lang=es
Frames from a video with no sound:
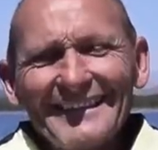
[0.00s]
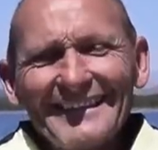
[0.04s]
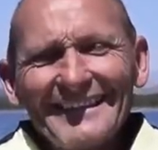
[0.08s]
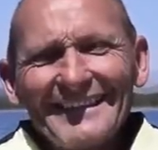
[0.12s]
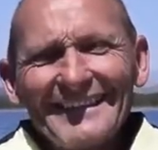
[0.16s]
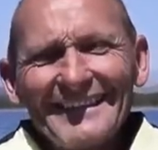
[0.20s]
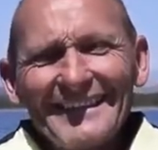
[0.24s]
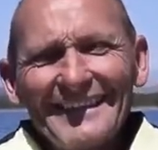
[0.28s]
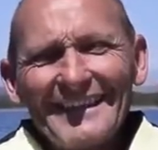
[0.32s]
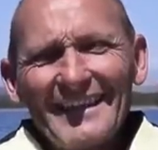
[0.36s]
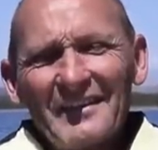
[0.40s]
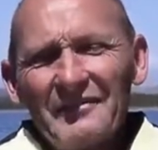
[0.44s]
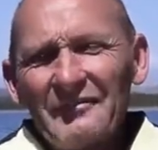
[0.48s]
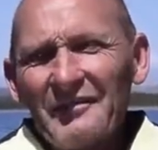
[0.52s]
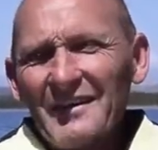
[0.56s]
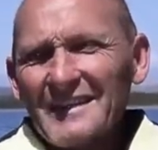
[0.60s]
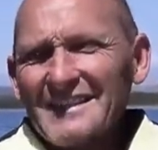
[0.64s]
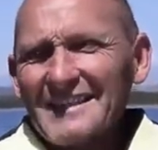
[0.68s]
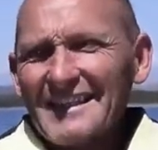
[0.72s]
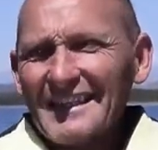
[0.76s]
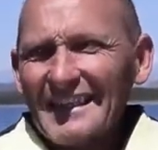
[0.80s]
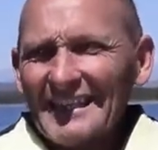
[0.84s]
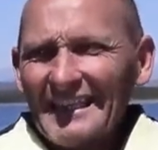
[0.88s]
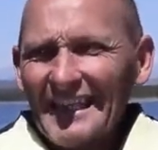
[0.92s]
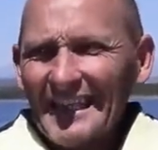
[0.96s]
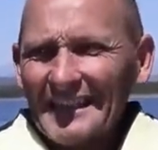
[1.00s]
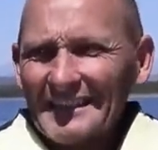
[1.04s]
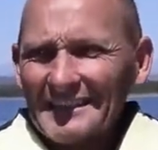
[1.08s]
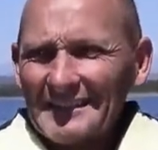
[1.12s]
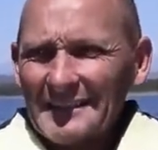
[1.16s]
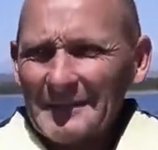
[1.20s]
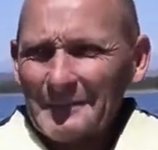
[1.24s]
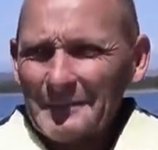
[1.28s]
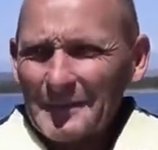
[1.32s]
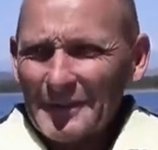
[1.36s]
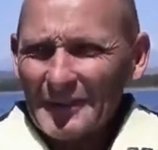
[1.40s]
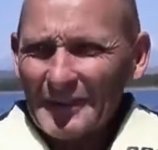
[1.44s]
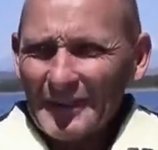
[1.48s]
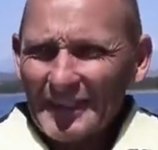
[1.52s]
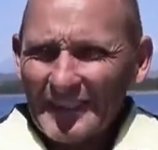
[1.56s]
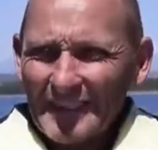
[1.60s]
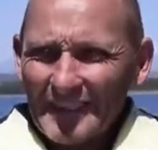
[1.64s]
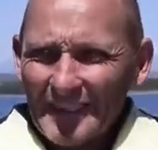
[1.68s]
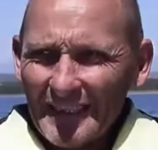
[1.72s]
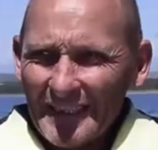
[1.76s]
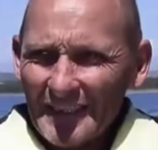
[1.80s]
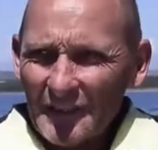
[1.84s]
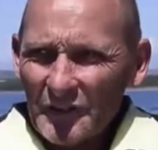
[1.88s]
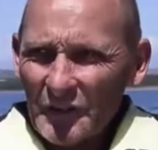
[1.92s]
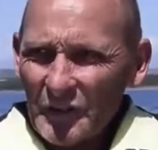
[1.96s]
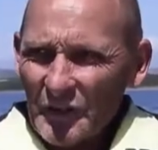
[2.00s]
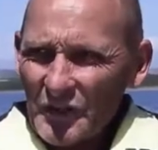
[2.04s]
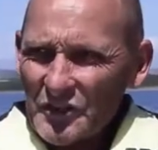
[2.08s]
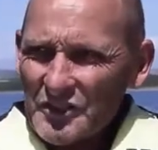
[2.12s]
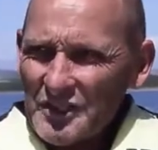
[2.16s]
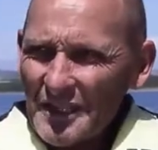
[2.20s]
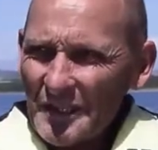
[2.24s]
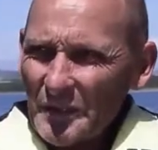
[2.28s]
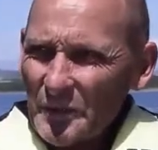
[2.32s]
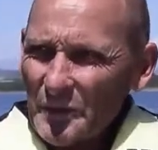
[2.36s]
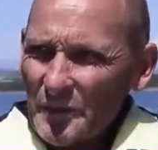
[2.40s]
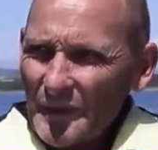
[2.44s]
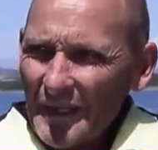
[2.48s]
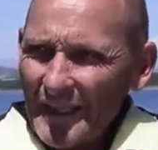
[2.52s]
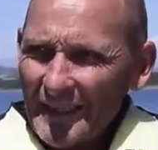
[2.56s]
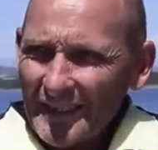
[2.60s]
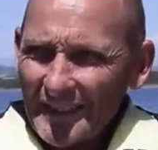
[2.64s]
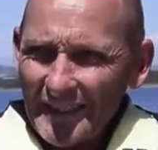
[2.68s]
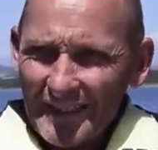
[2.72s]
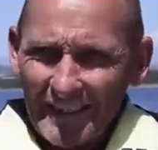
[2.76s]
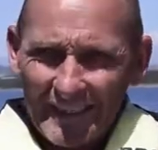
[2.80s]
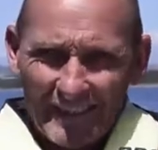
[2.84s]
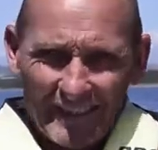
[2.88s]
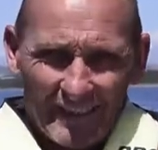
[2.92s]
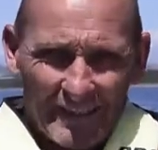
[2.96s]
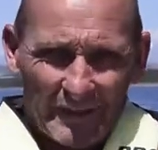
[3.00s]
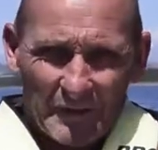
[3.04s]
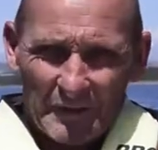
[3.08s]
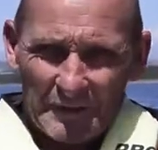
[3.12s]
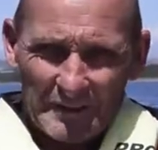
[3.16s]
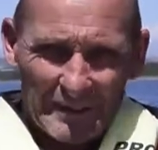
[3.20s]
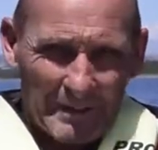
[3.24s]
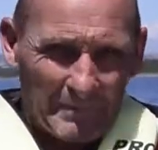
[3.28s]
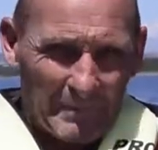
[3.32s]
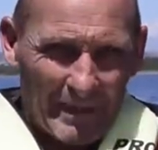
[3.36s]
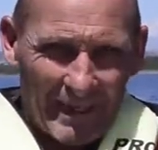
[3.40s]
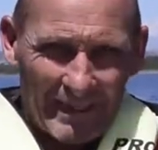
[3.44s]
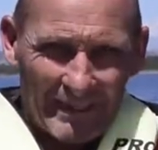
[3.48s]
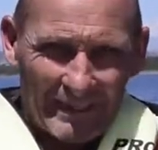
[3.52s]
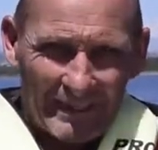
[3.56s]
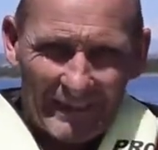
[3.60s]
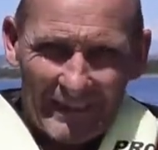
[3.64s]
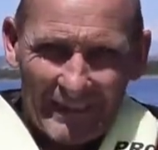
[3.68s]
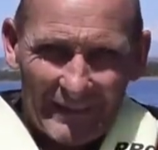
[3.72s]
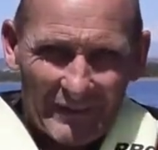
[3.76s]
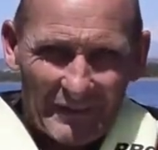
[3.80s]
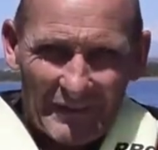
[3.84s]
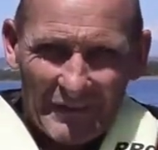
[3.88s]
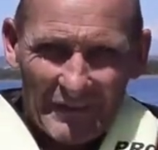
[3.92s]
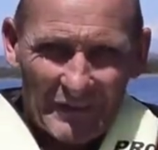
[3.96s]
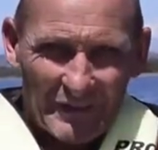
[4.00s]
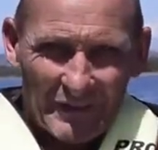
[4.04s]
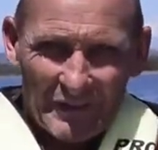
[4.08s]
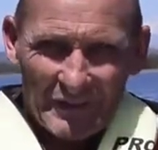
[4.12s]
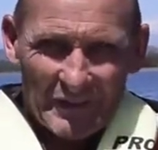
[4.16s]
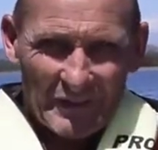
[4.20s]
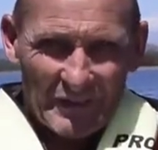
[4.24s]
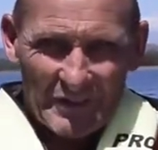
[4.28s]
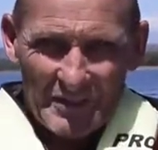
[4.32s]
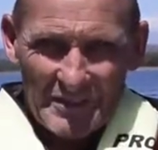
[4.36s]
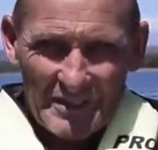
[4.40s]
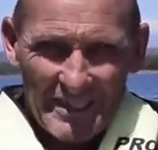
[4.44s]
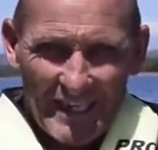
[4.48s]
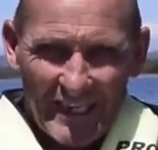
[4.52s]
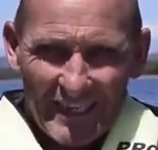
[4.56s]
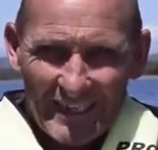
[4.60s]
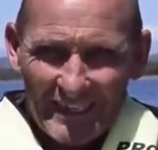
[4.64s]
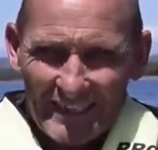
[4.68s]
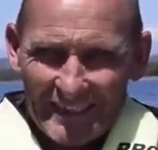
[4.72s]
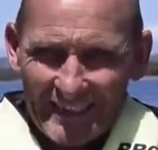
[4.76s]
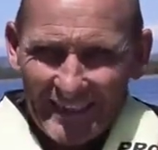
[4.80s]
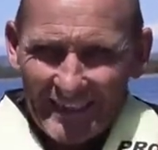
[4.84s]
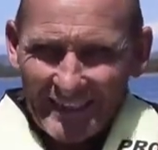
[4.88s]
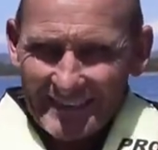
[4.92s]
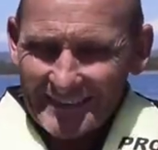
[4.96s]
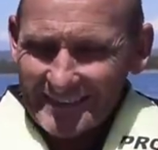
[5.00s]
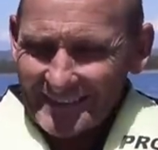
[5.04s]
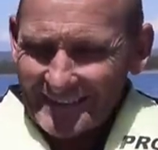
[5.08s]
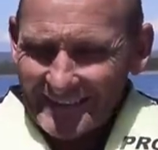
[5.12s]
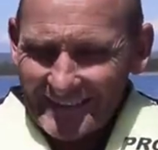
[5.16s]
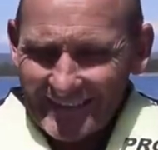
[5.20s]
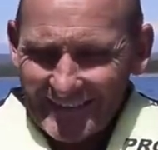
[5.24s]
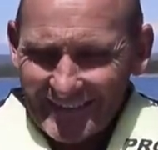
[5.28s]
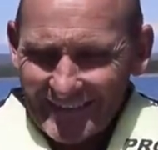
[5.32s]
Y es fascinante porque conoces lugares que de otra manera no los conocerías.